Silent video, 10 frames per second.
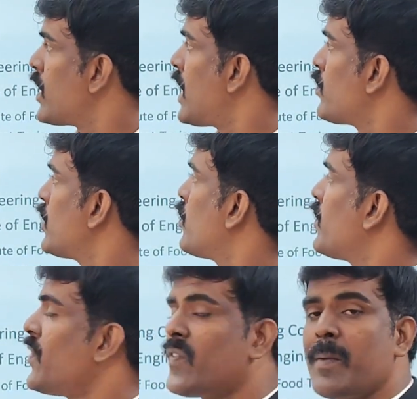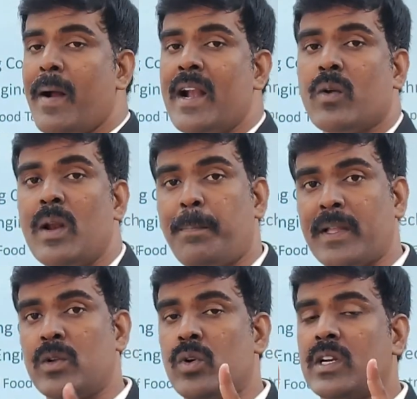ஒன் நாட் ஒன் டு ஒன் ஃபிஃப்டி பேண்டுக்குள்ளே
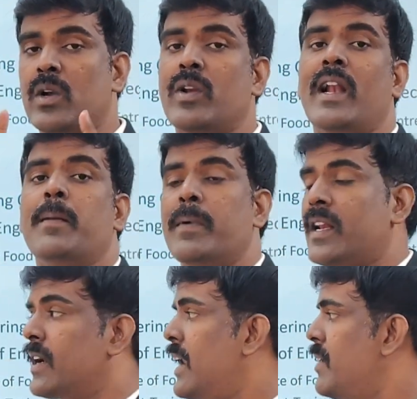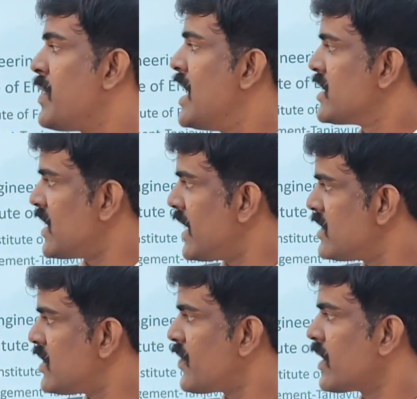பதினோரு கல்லூரிகள் இடம்பெற்றிருக்கின சென்னை
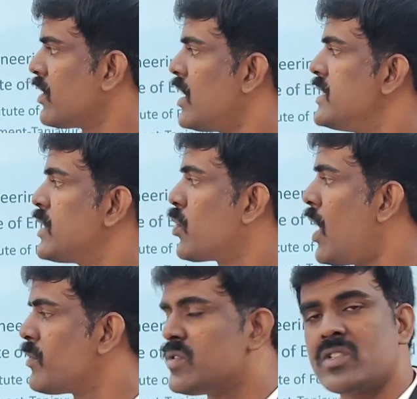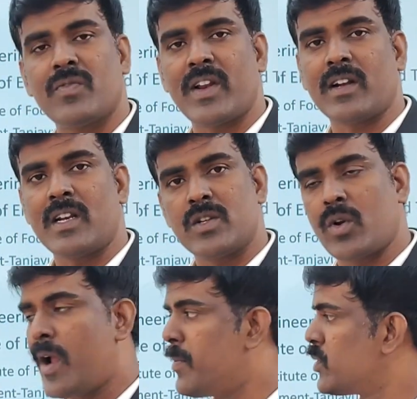இன்ஸ் ஆஃப் டெக்னாலஜி கோயம்புத்தூர் இன்ஸ் ஆஃப் டெக்னாலஜி
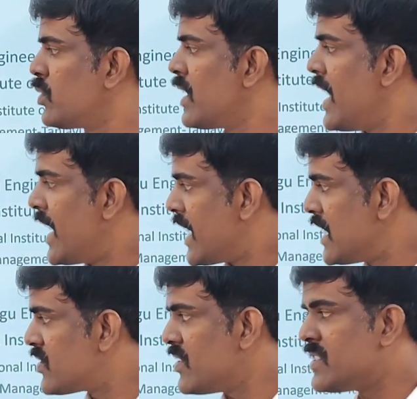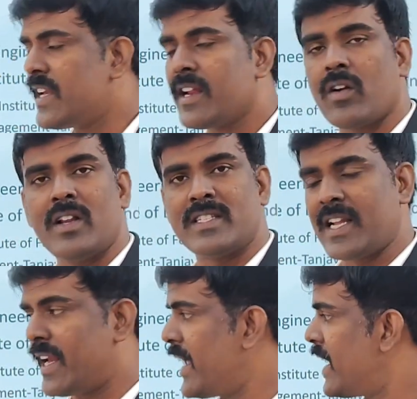கோயம்புத்தூர் ஈஸ்வர் இன்ஜினியரிங் காலேஜ்
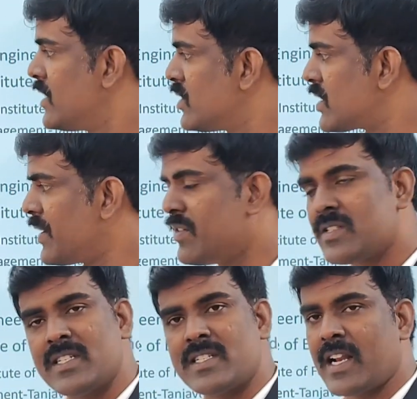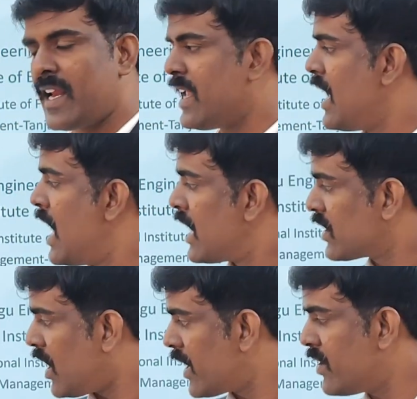சென்னை ஹிந்துஸ்தான் யூனிவர்சிட்டி சென்னை
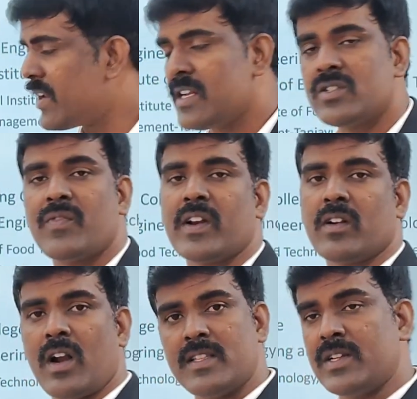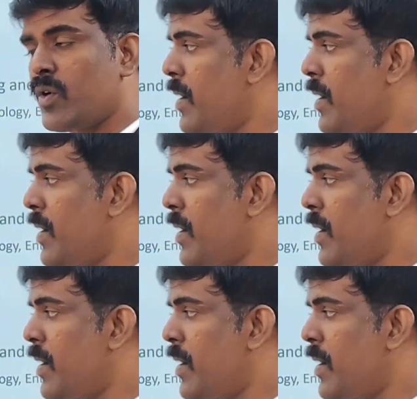காருண்யா இன்ஸ்ட் ஆஃப் டெக்னாலஜி